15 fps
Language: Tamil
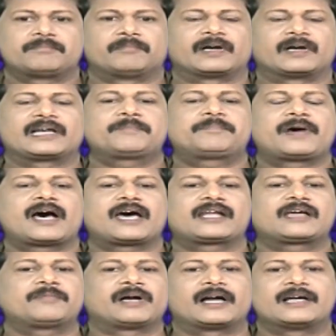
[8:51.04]

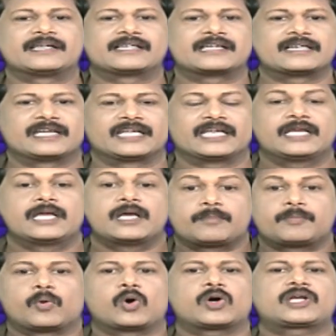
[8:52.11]
மணப்பாறை மாடு கட்டி
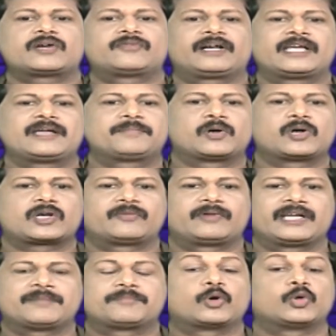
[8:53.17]
போகிறவளே
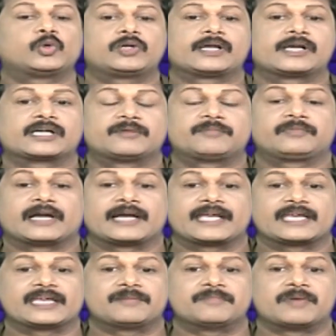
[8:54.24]
போகிறவளே பொன்னுரங்கம்
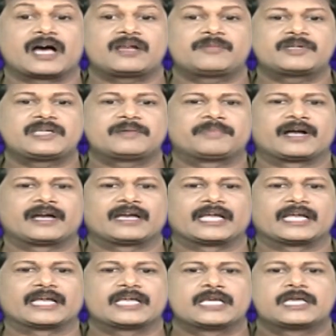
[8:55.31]
நடிகை பானுமதி பாடின
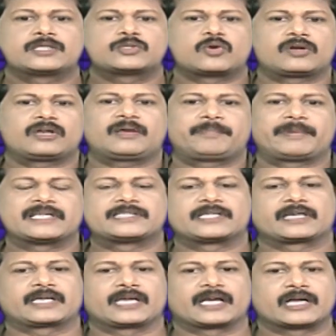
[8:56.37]
சொன்ன பேச்சை
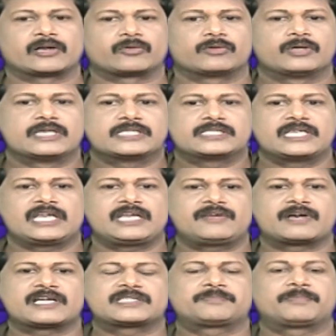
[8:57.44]
கேட்கணும்
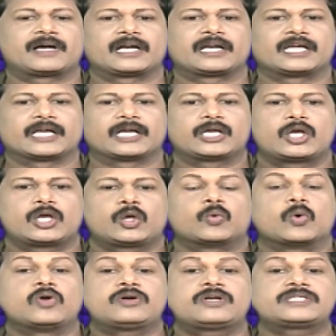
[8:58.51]
சீனிவாஸ் பாடின
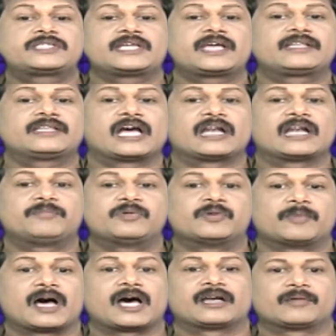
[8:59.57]
ஒன்று சேர்ந்த அன்பு
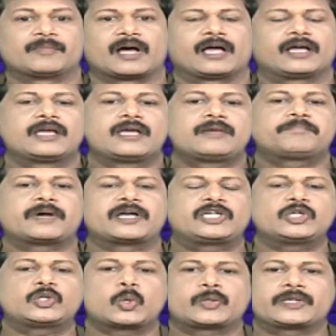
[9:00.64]
மாறுமா
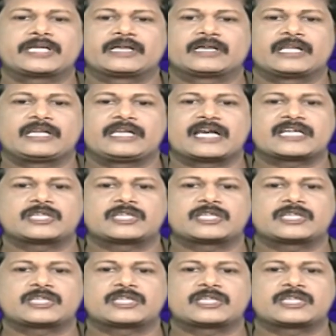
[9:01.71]
பட்டுக்கோட்டை கல்யாண